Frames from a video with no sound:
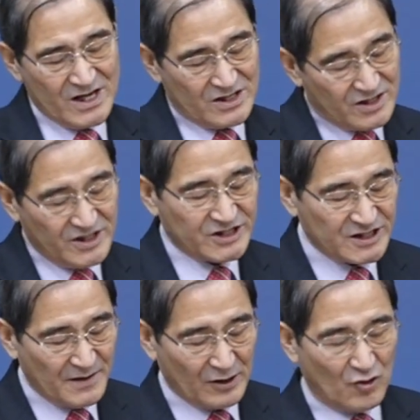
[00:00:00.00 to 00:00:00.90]

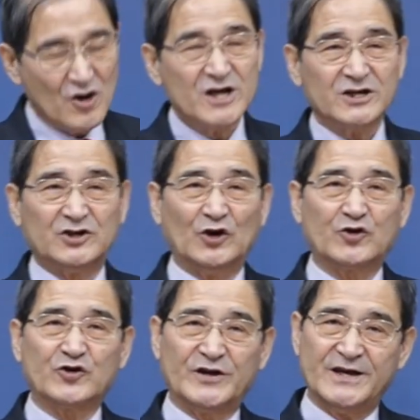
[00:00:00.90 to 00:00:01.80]
이것이 바로
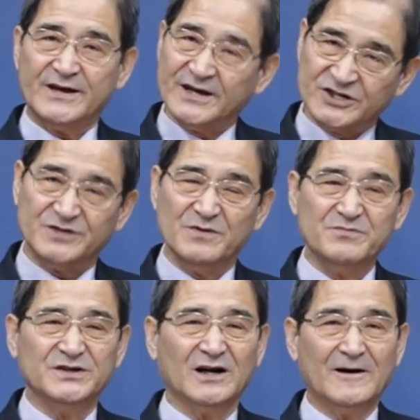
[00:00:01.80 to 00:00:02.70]
기독교의
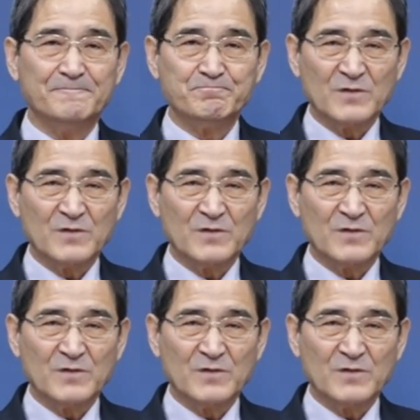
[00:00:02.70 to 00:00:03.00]
핵심입니다.